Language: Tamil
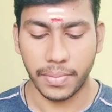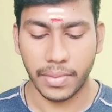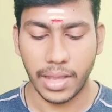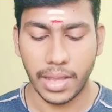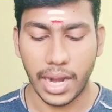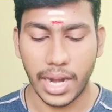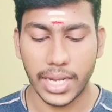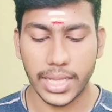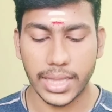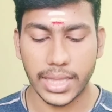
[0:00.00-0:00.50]

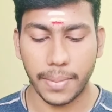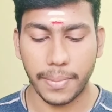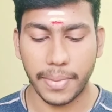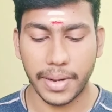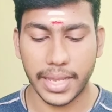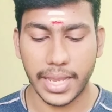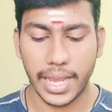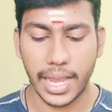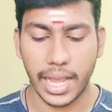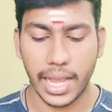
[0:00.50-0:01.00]

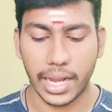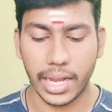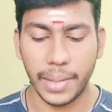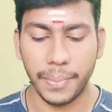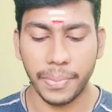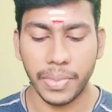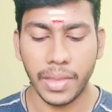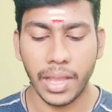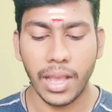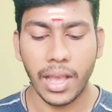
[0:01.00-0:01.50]
அடுத்தபடியாக
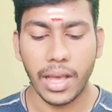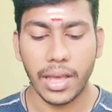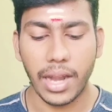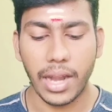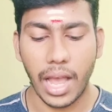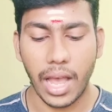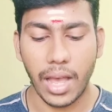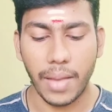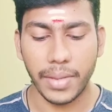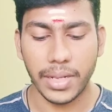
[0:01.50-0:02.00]

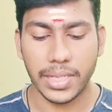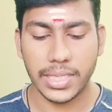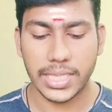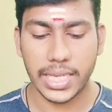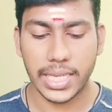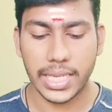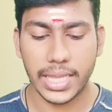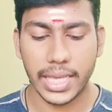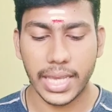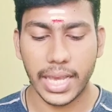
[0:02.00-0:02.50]
ராமன்
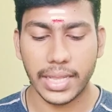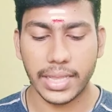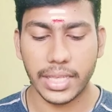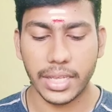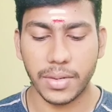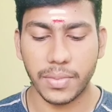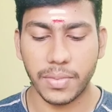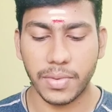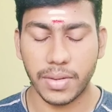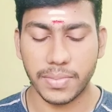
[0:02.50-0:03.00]
சீதையை
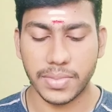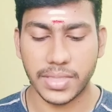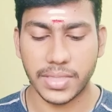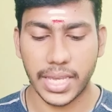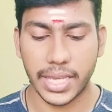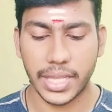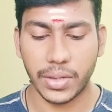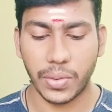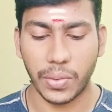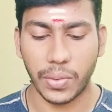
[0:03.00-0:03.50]
திருமணம்
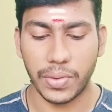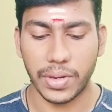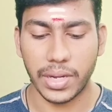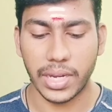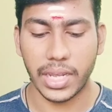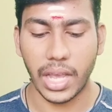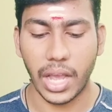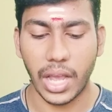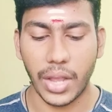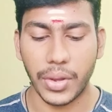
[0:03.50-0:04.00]
செய்து கொண்டு
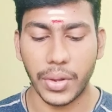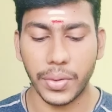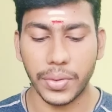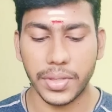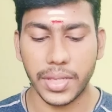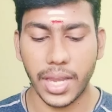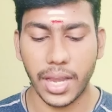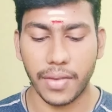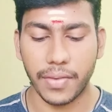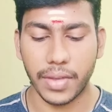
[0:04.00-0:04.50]

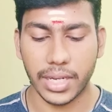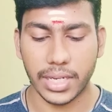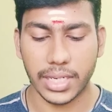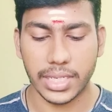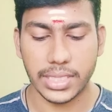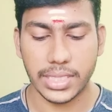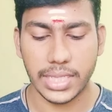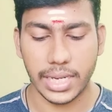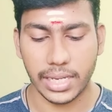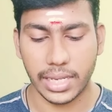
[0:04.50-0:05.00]
அயோத்தியாவிற்கு
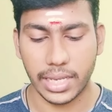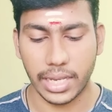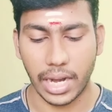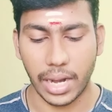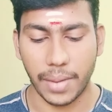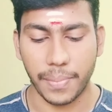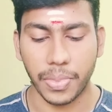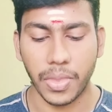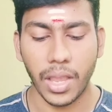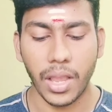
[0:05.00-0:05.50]

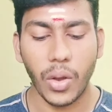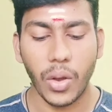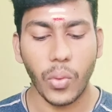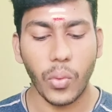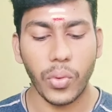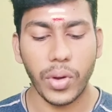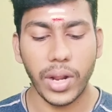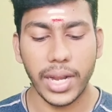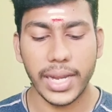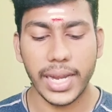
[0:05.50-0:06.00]
செல்கிறார்
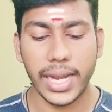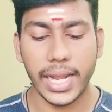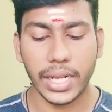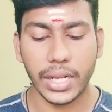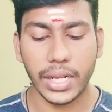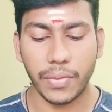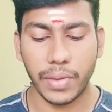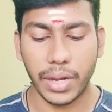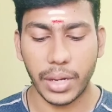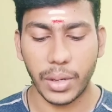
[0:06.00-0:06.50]
உடன்
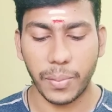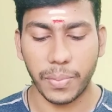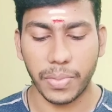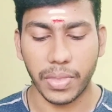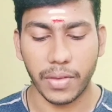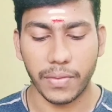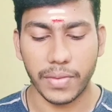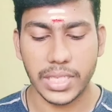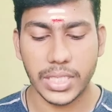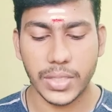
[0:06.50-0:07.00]
இலக்குவனும்
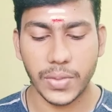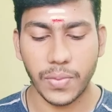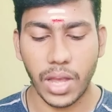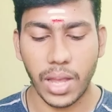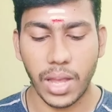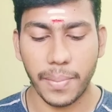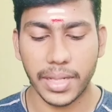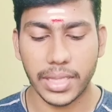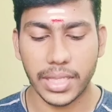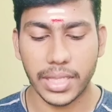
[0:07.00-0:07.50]

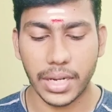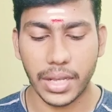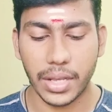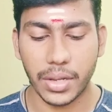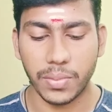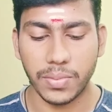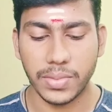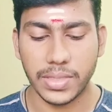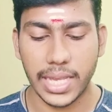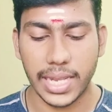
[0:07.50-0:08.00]

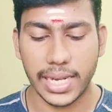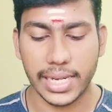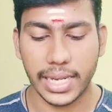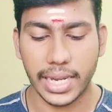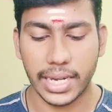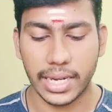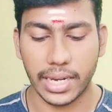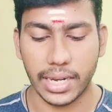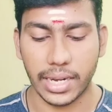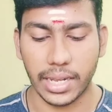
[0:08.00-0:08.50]
விஸ்வாமித்திரரும்
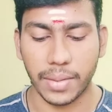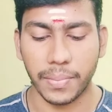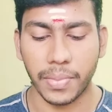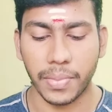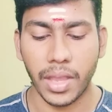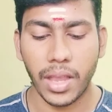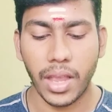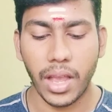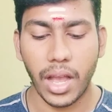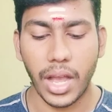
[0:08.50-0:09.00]
செல்கின்றனர்
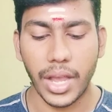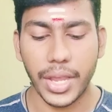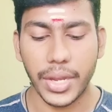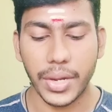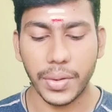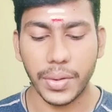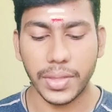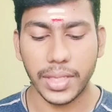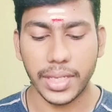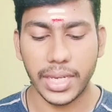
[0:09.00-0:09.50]

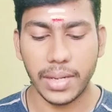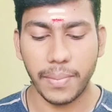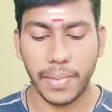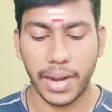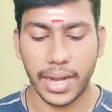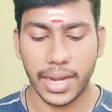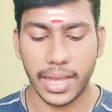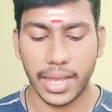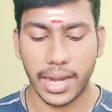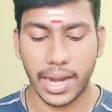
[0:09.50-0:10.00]
அயோத்தியின்
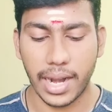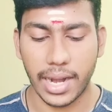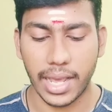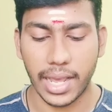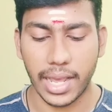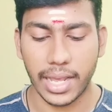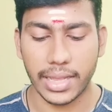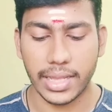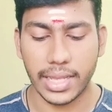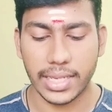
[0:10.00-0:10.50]
மன்னரான
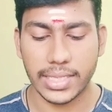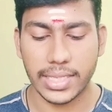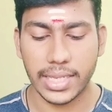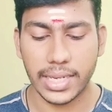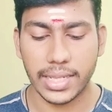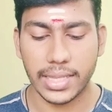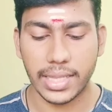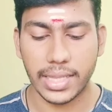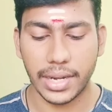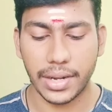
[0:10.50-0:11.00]

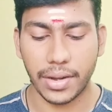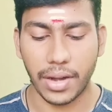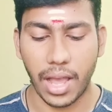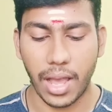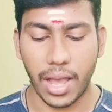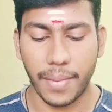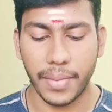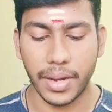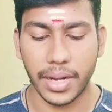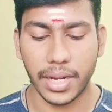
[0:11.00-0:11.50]
தசரதன்
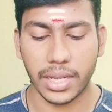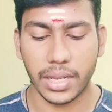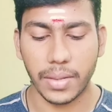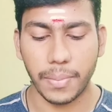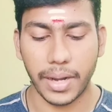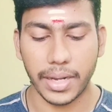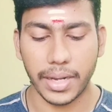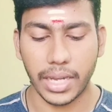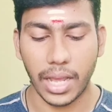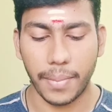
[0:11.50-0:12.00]
ராமனுக்கு
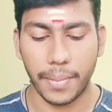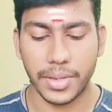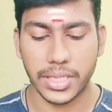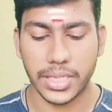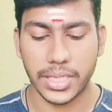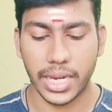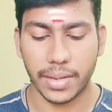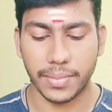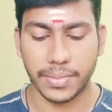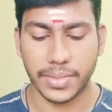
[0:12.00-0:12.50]

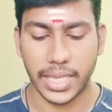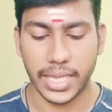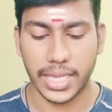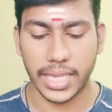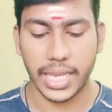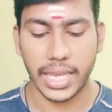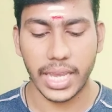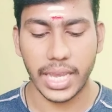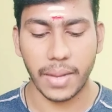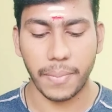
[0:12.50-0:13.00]
பட்டாபிஷேகம்
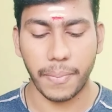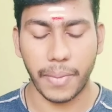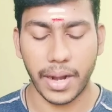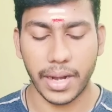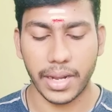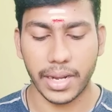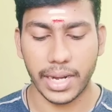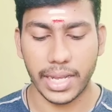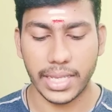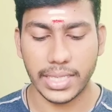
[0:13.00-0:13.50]
செய்ய
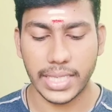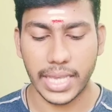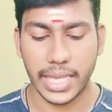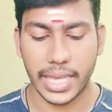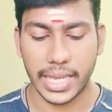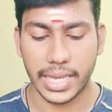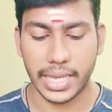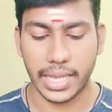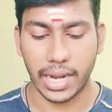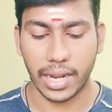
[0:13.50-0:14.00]
ஏற்பாடுகளை
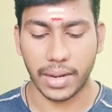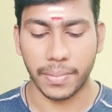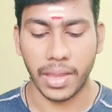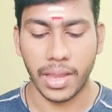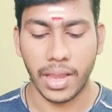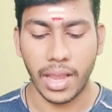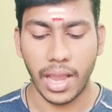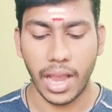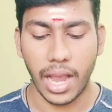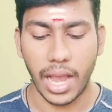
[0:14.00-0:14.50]
செய்கிறார்
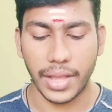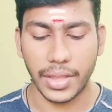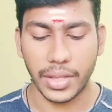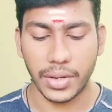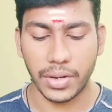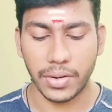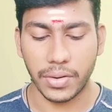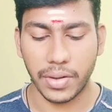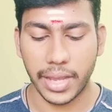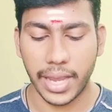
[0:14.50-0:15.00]

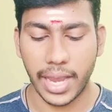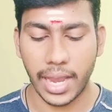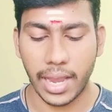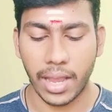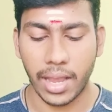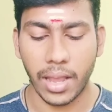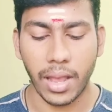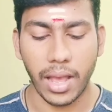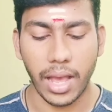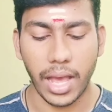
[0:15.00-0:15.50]
அதனுடைய
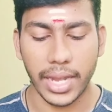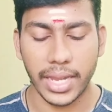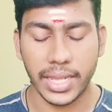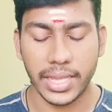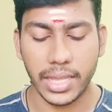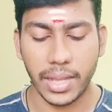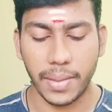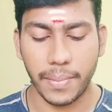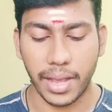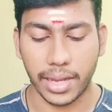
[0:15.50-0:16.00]

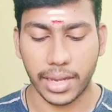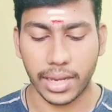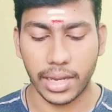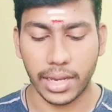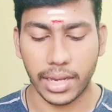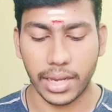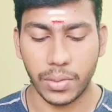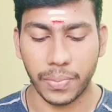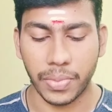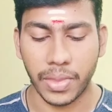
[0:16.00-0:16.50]
அறிந்த
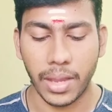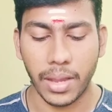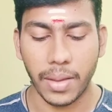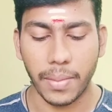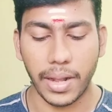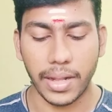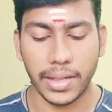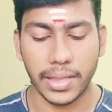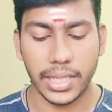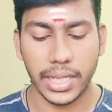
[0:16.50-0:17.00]
மக்களும்
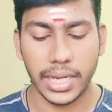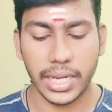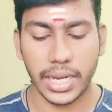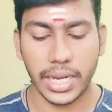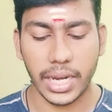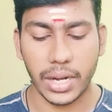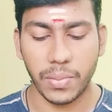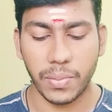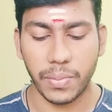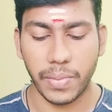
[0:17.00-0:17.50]

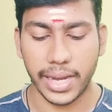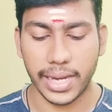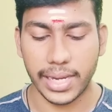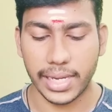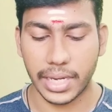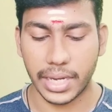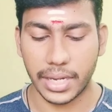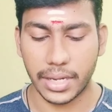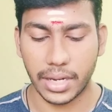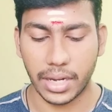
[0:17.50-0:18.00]
மந்திரிகளும்
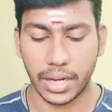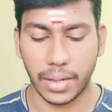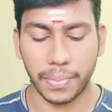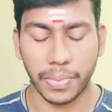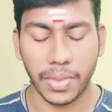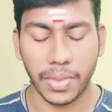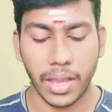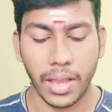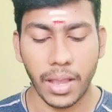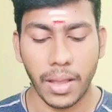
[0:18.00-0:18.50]
மகிழ்கின்றனர்
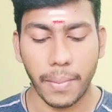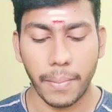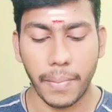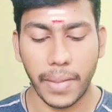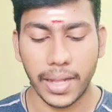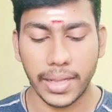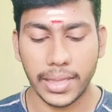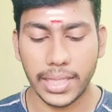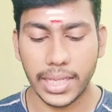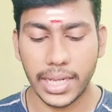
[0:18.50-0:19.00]

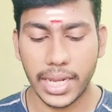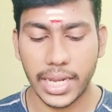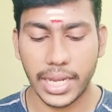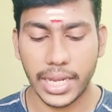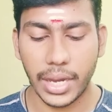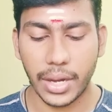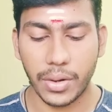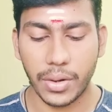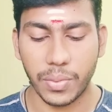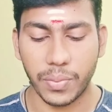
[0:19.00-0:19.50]
மந்தரை
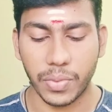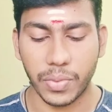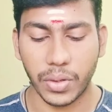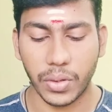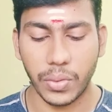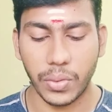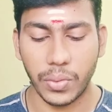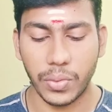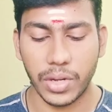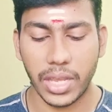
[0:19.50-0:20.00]
எனும்
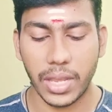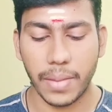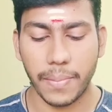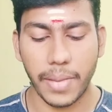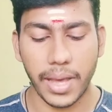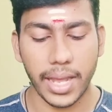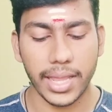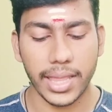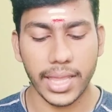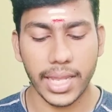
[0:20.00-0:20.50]
கூனி
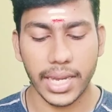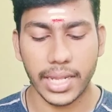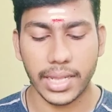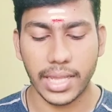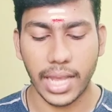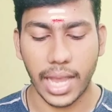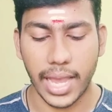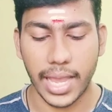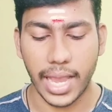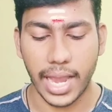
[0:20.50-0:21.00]
பரதனின்
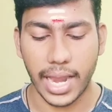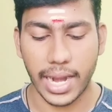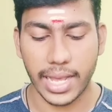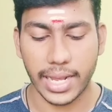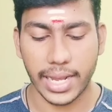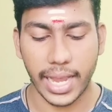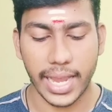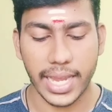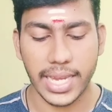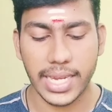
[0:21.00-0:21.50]
தாயான
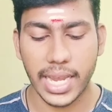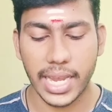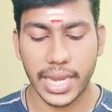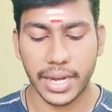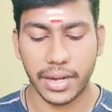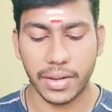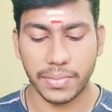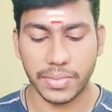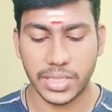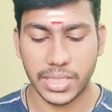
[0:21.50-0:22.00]

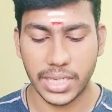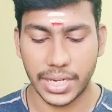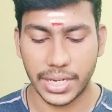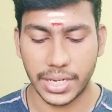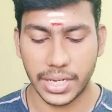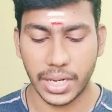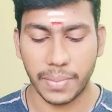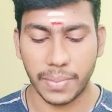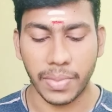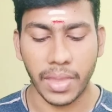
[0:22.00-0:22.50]
கைகேயிடம்
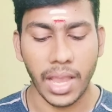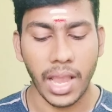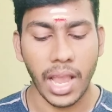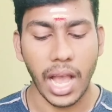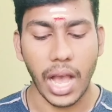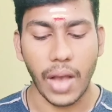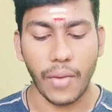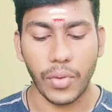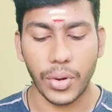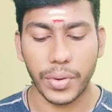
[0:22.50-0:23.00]
சென்று
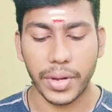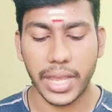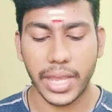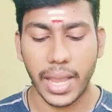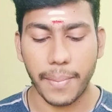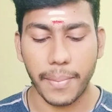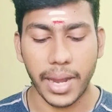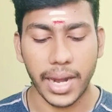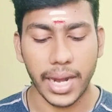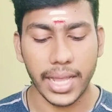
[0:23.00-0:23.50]
அவளுடைய
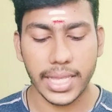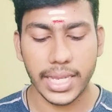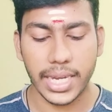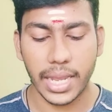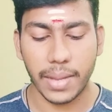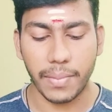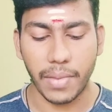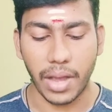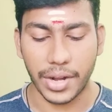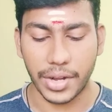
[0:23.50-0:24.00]

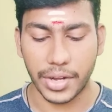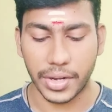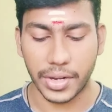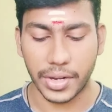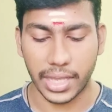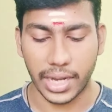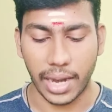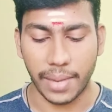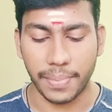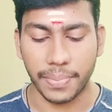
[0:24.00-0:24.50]
மனதினை
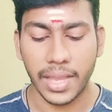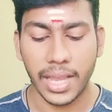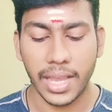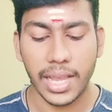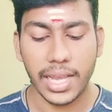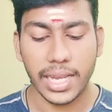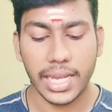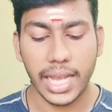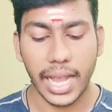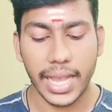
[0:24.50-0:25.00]
மாற்றுகிறார்
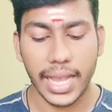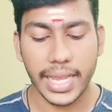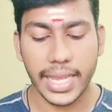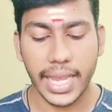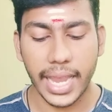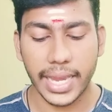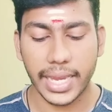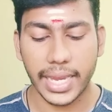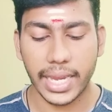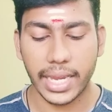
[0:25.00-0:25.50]

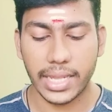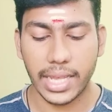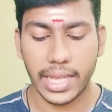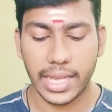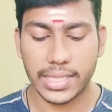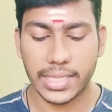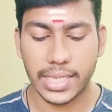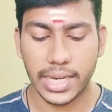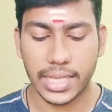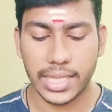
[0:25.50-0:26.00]
கைகேயி
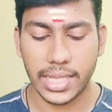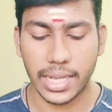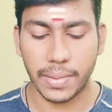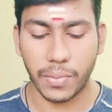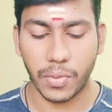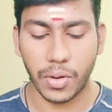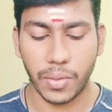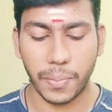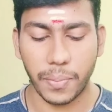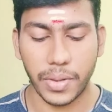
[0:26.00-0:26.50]
தசரதன்
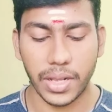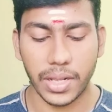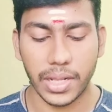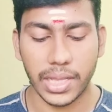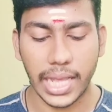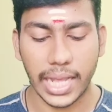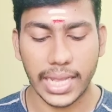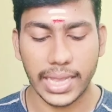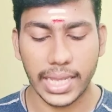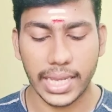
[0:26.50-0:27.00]
முன்பு
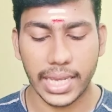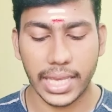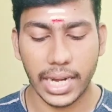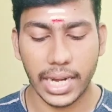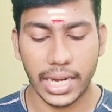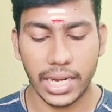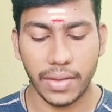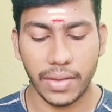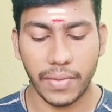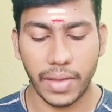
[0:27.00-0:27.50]
தந்த
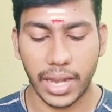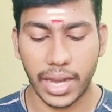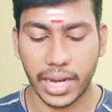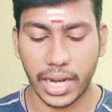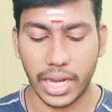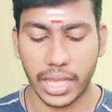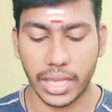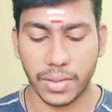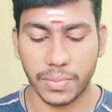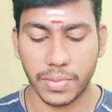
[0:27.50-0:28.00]
இரண்டு
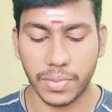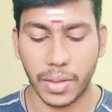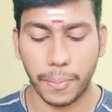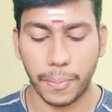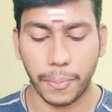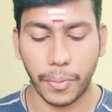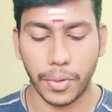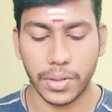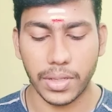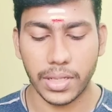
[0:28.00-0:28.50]
வரங்களையும்
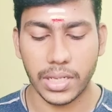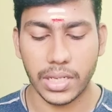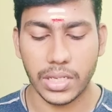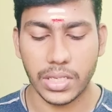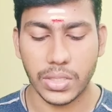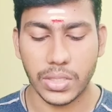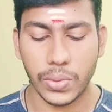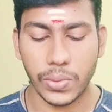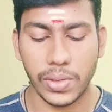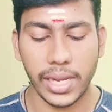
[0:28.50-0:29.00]
இப்போது
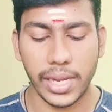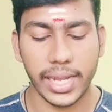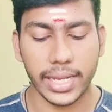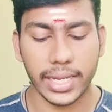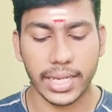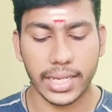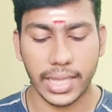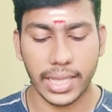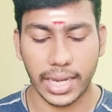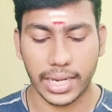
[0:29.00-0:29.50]

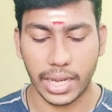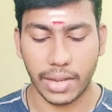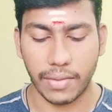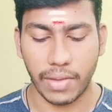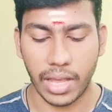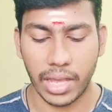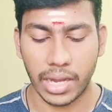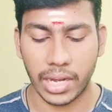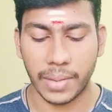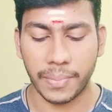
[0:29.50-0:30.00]
சூழ்நிலைக்கு
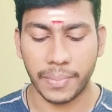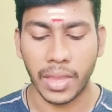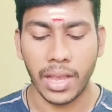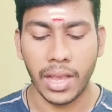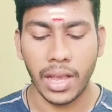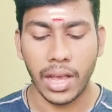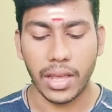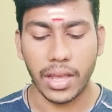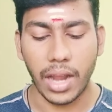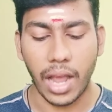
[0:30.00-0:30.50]
தக்கவாறு
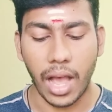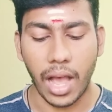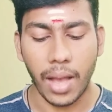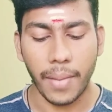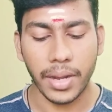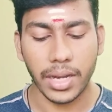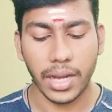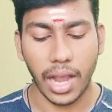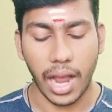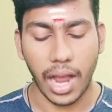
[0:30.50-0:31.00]

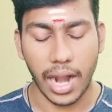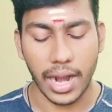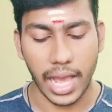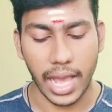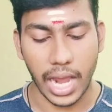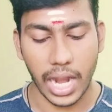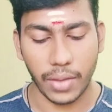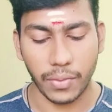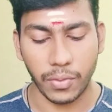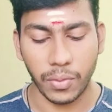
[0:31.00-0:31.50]
ராமன்
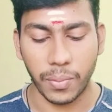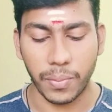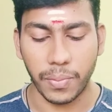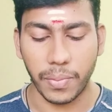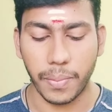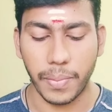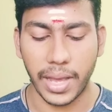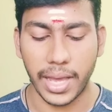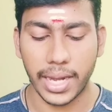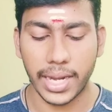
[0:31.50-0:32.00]
காடாலவும்
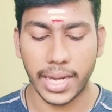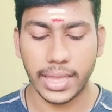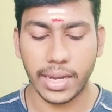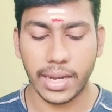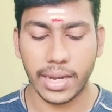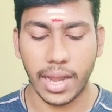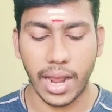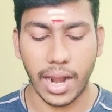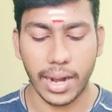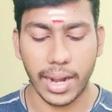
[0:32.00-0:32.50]
பரத
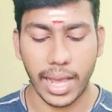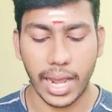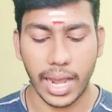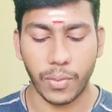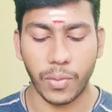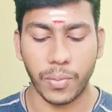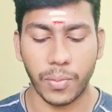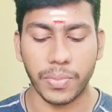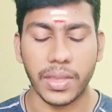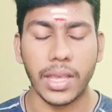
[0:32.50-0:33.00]

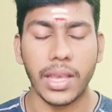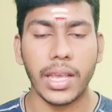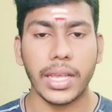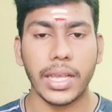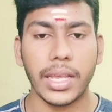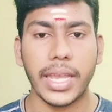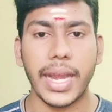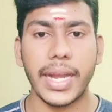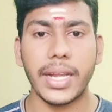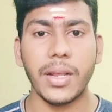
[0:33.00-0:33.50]
நாடாலவும்
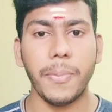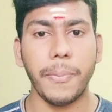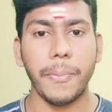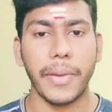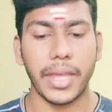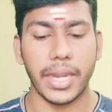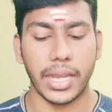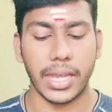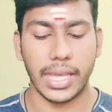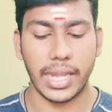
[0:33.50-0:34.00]
கேட்டு
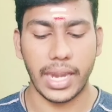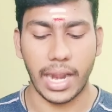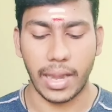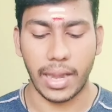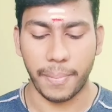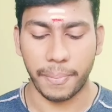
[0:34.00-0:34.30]
பெறுகிறாள்